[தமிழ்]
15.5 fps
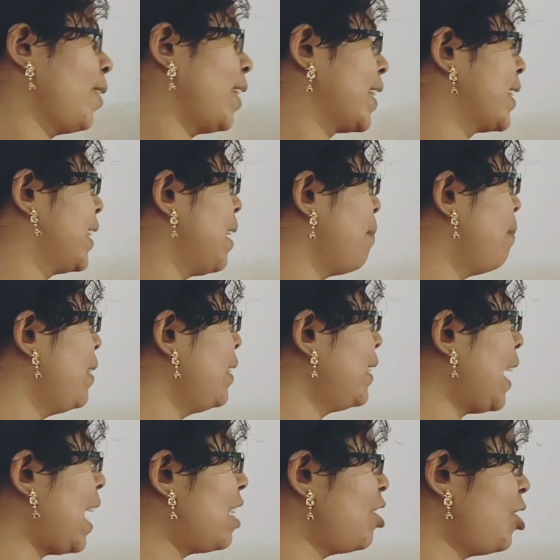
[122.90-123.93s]
ஃபார் எக்ஸாம்பிள்
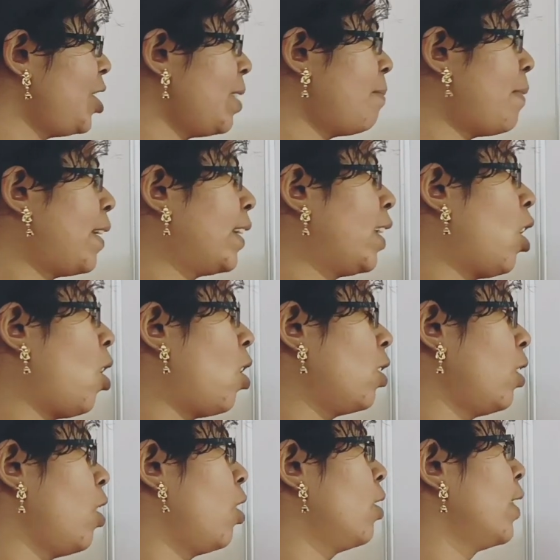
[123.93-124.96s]
கால்சியம் அண்ட்
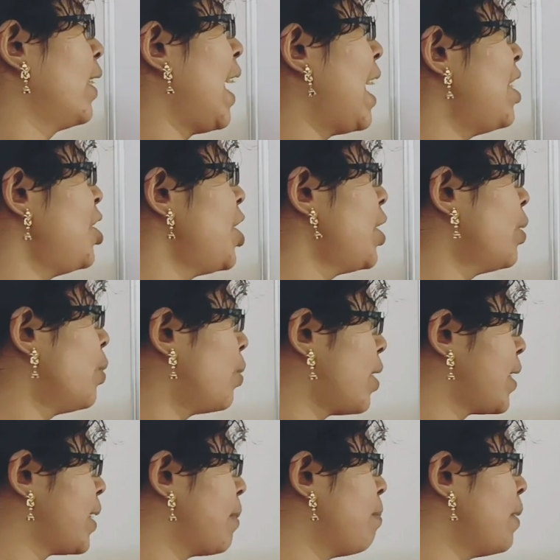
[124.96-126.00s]
ஆர்கான் கால்சியத்தோட
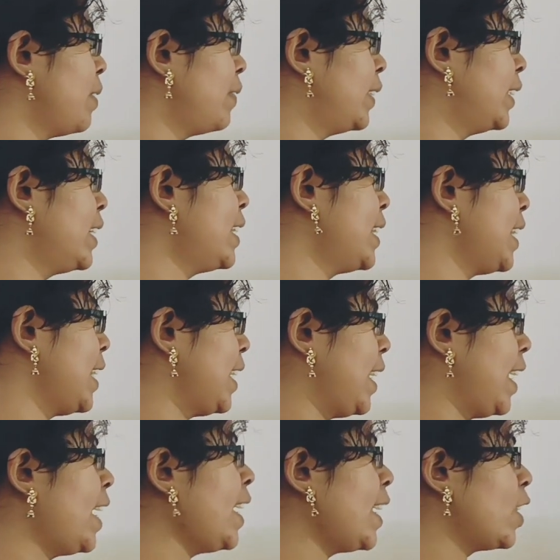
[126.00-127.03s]
சிம்பிள் வந்து
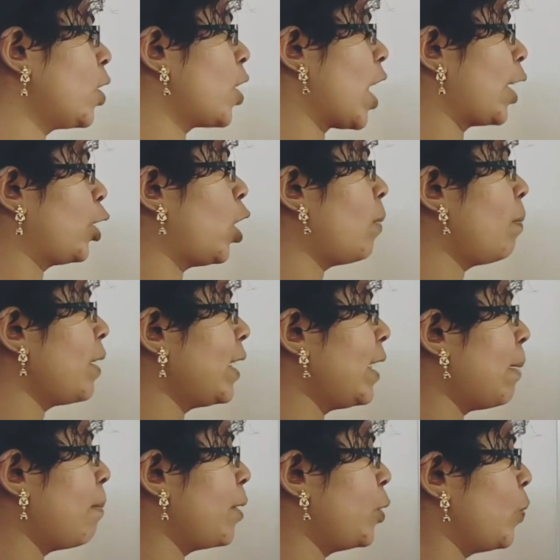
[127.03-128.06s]
சிஏ இதோட அட்டாமிக்
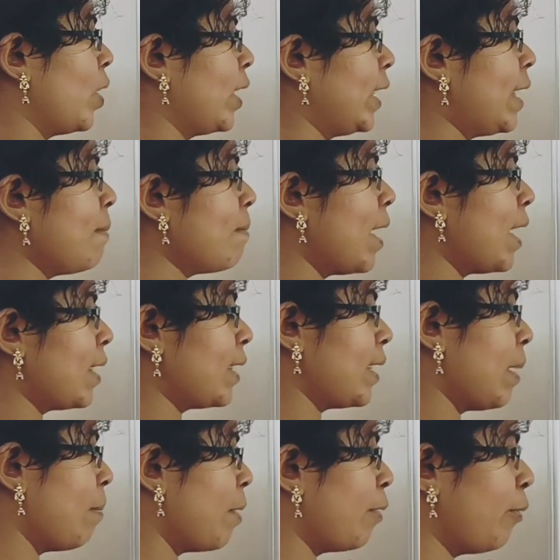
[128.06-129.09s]
நம்பர் டுவெண்ட்டி மாஸ்
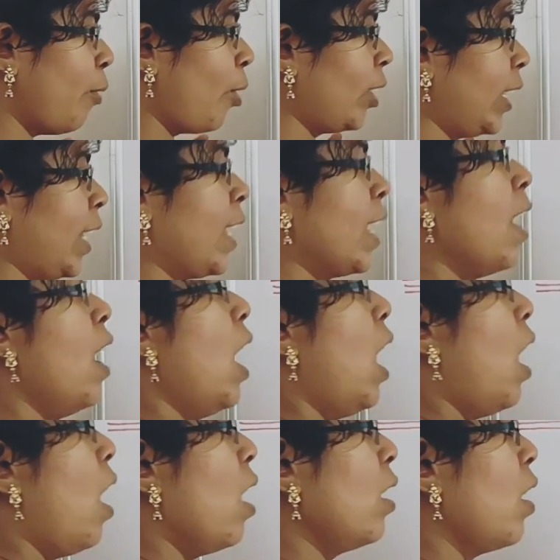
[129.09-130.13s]
நம்பர் ஃபார்ட்டி
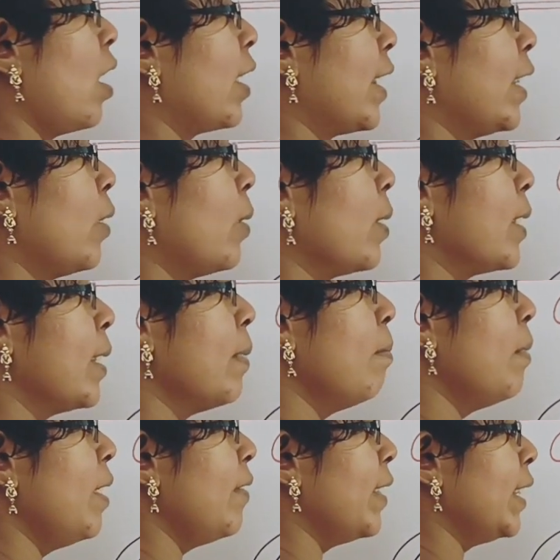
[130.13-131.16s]
ஆர்கான் இதோட
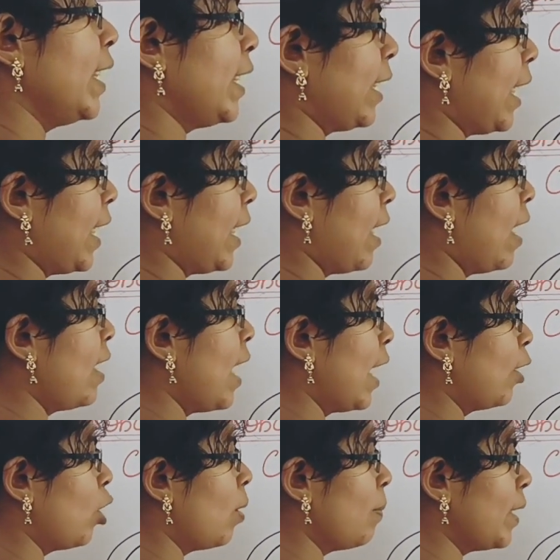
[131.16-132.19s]
சிம்பிள் வந்து ஏஆர்
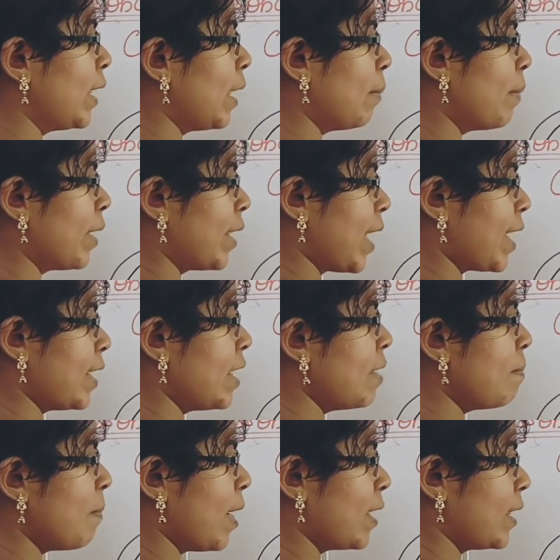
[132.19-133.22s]
அட்டாமிக் நம்பர்
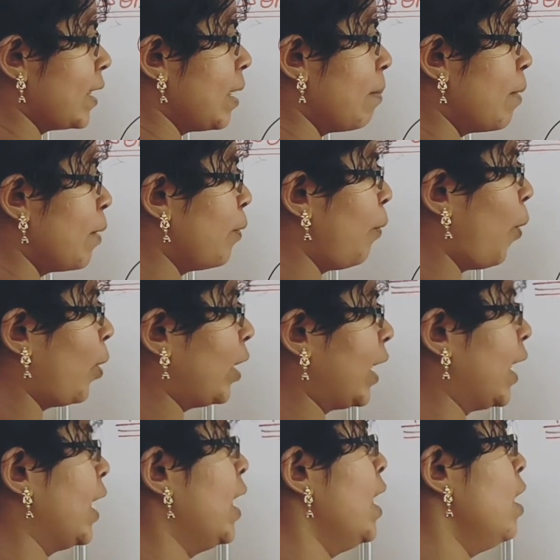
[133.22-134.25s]
எயிட்டீன் மாஸ் நம்பர்
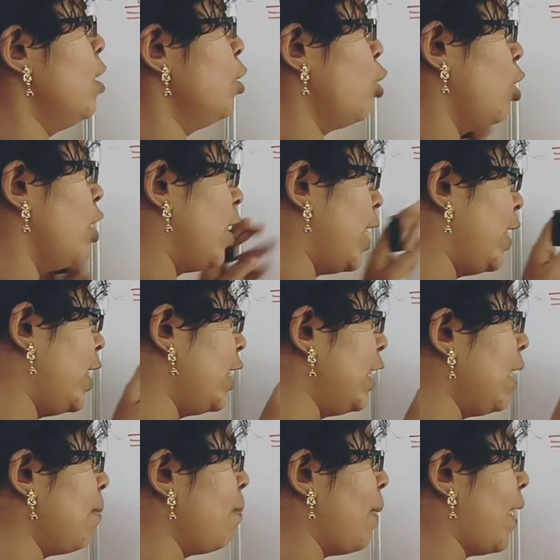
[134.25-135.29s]
ஃபார்ட்டி ஸோ இந்த
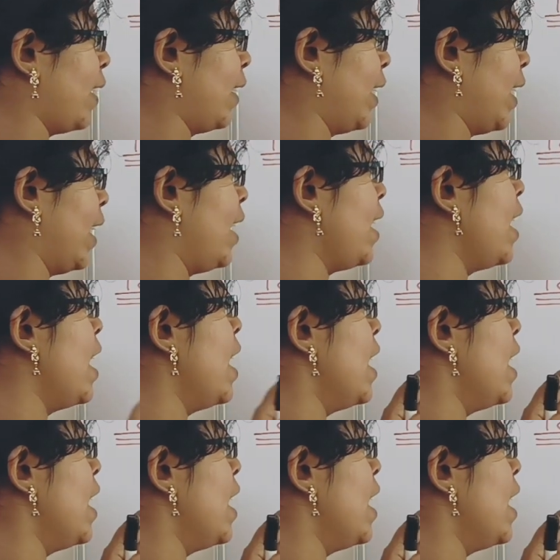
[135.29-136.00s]
ரெண்டுத்துலேயும் பாருங்கள்